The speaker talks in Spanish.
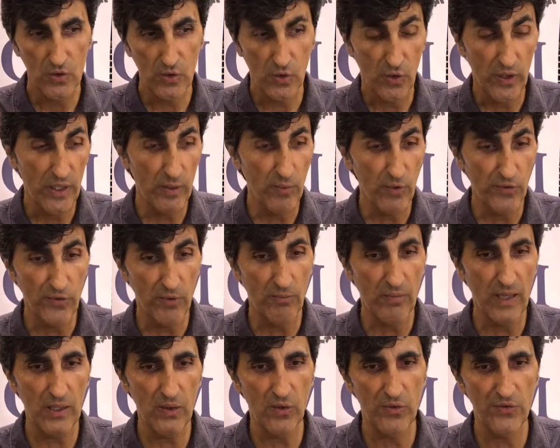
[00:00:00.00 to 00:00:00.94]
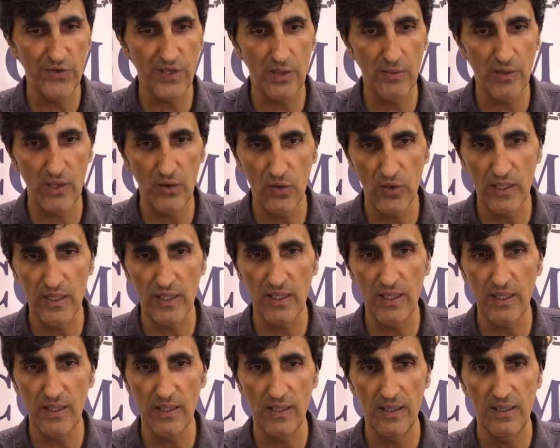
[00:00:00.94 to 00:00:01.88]
otros equipos son más conservadores
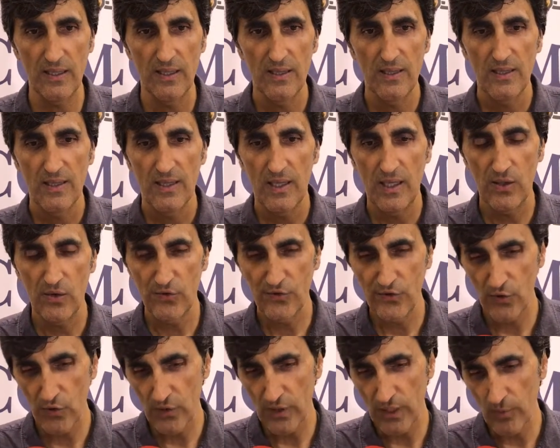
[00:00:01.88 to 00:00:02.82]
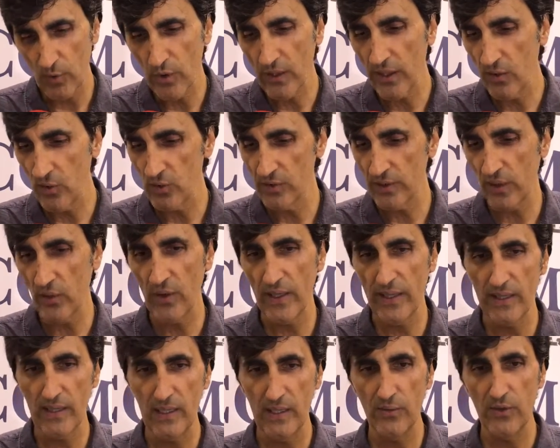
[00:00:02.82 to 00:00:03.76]
y, nosotros tenemos que encontrar un
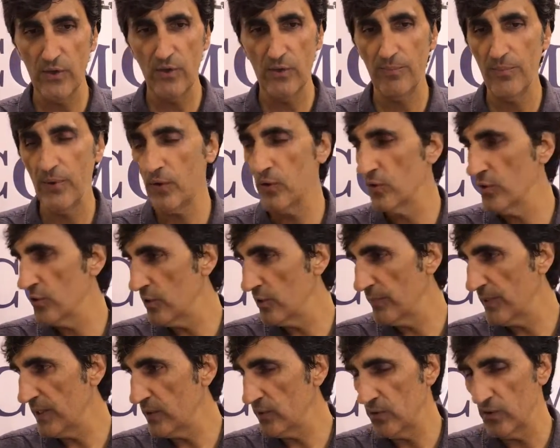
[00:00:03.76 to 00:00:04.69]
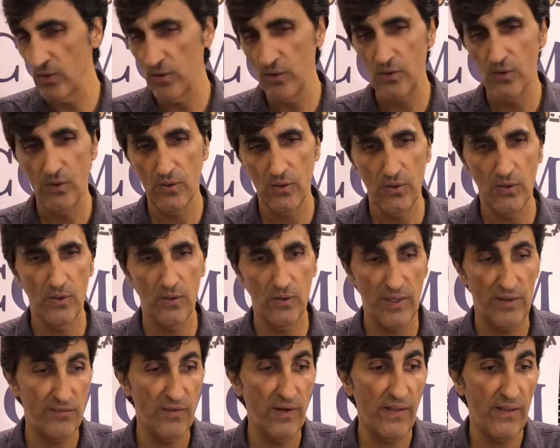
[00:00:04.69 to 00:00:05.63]
equilibrio. Es pronto, pero
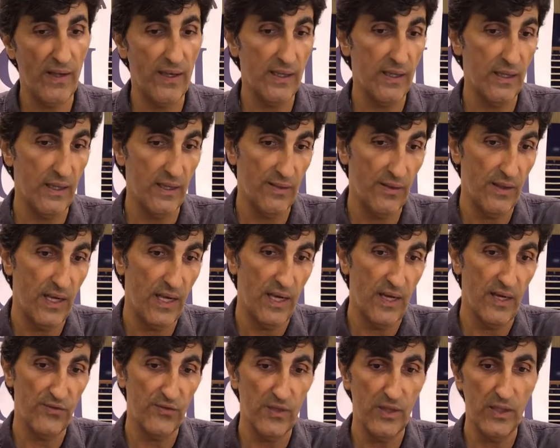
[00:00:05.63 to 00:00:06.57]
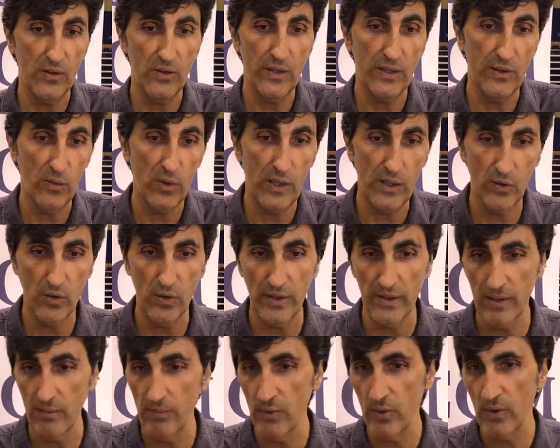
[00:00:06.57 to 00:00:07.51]
es verdad que en días así, que pues, juegas con
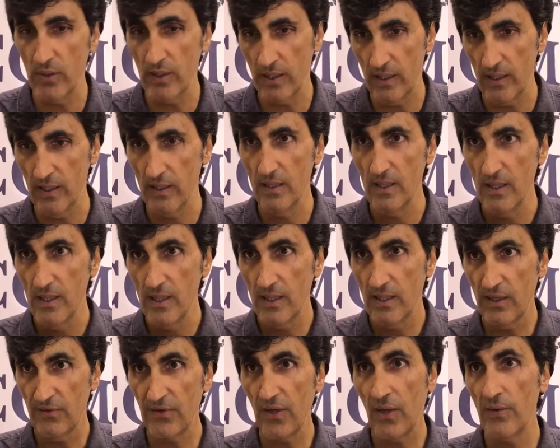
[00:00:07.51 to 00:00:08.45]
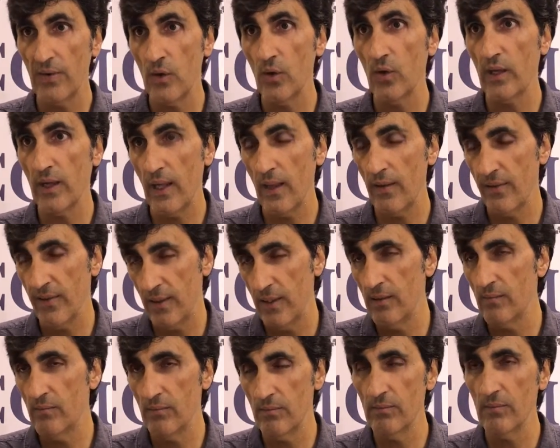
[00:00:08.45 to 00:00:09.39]
equipos que, saben lo que
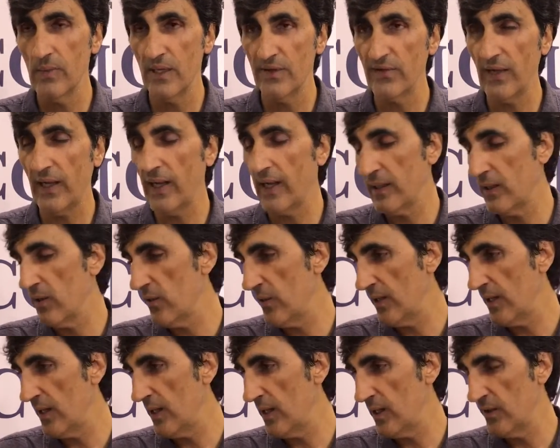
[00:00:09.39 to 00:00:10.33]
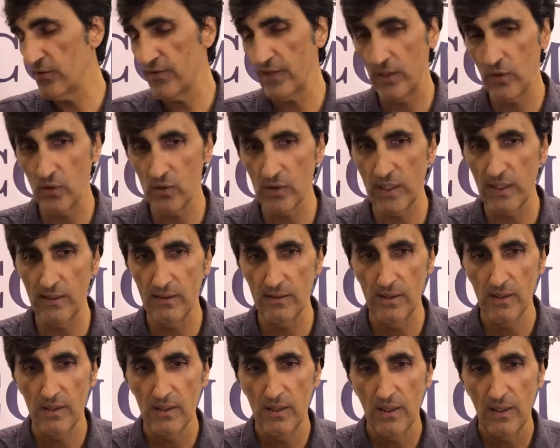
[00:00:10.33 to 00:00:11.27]
hacen, esa carencia se nota.
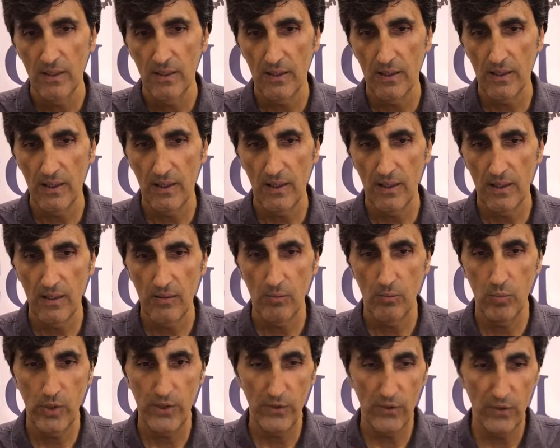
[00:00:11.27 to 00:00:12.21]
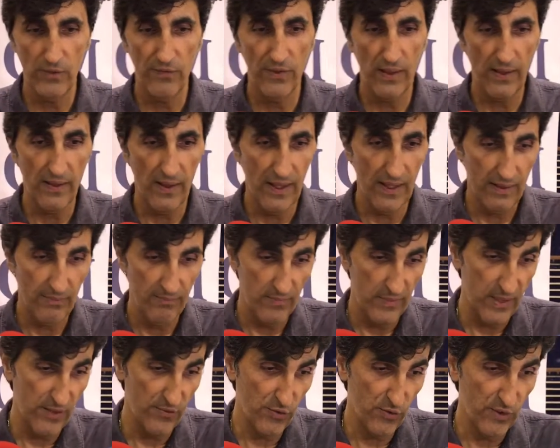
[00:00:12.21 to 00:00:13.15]
Eh, bueno, es verdad,
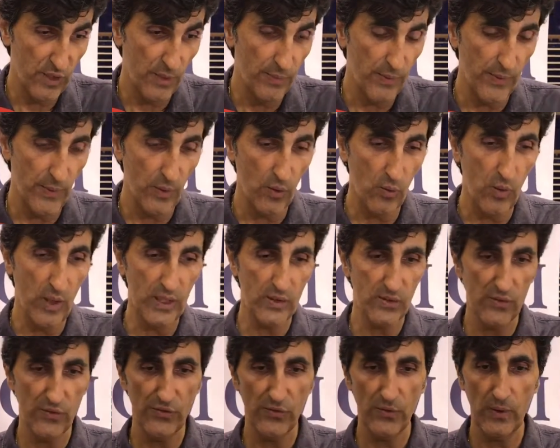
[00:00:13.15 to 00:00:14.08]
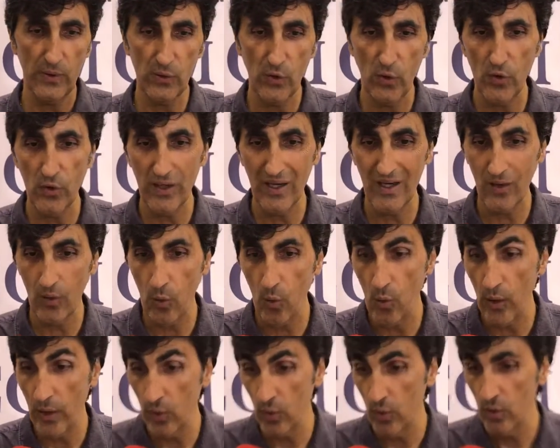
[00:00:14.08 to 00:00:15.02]
esos tres primeros cuartos, sobre todo en el
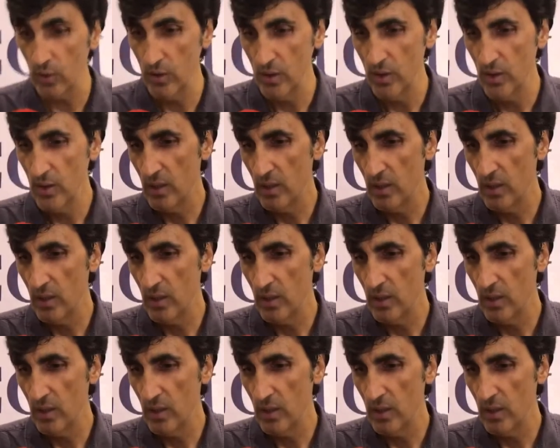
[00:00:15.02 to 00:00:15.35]
juego